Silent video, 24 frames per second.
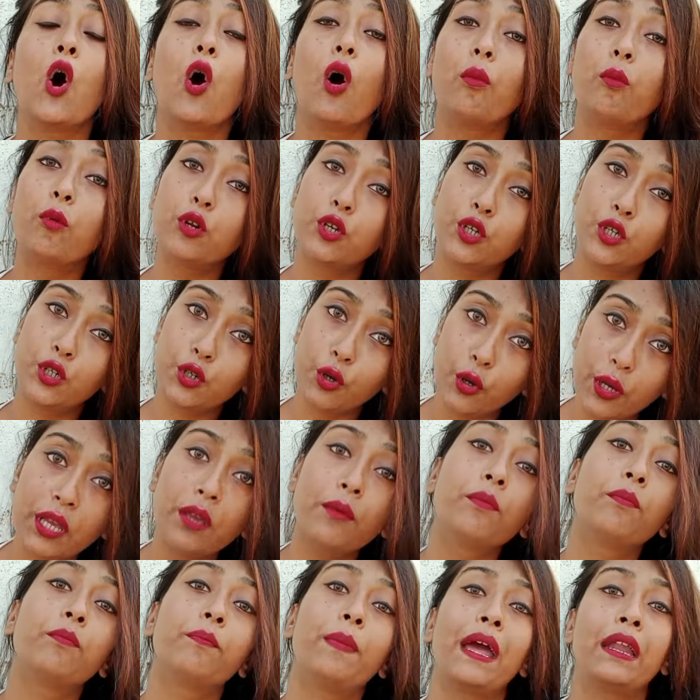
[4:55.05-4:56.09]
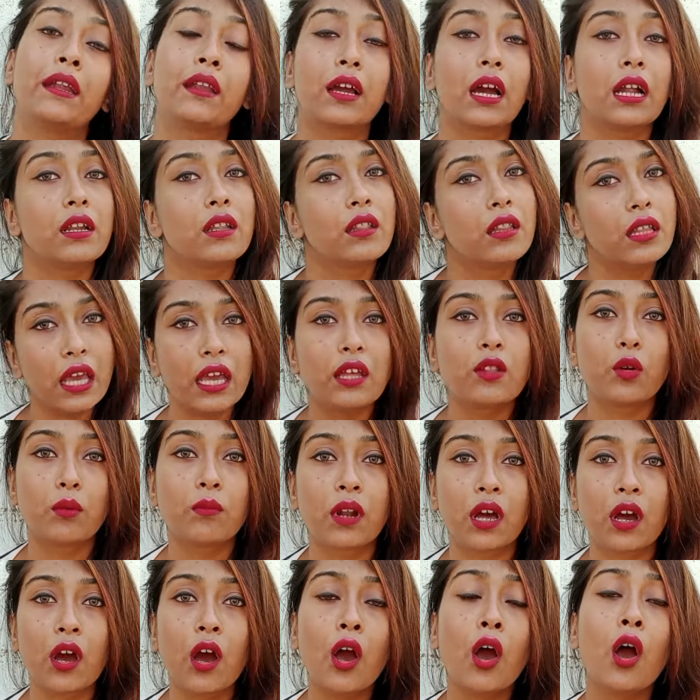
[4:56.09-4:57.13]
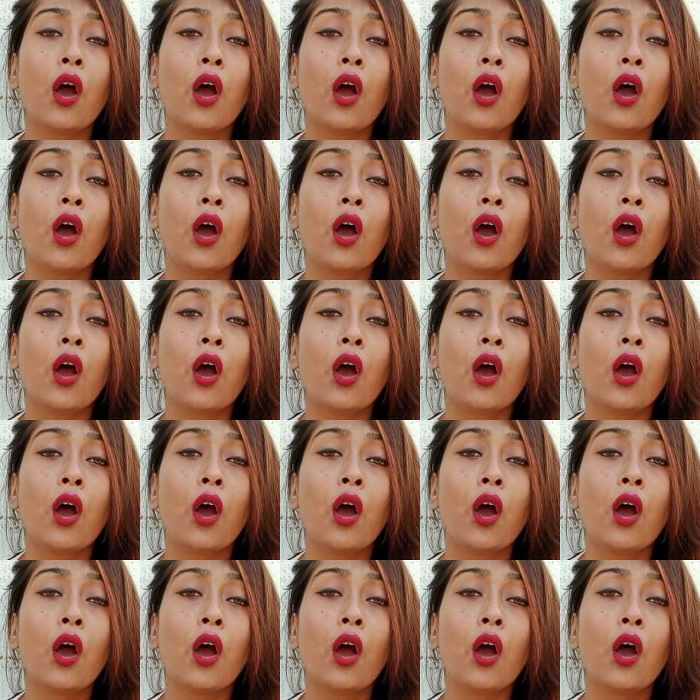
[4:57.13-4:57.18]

অবশ্যই প্যান কার্ড দিয়েই তোমরা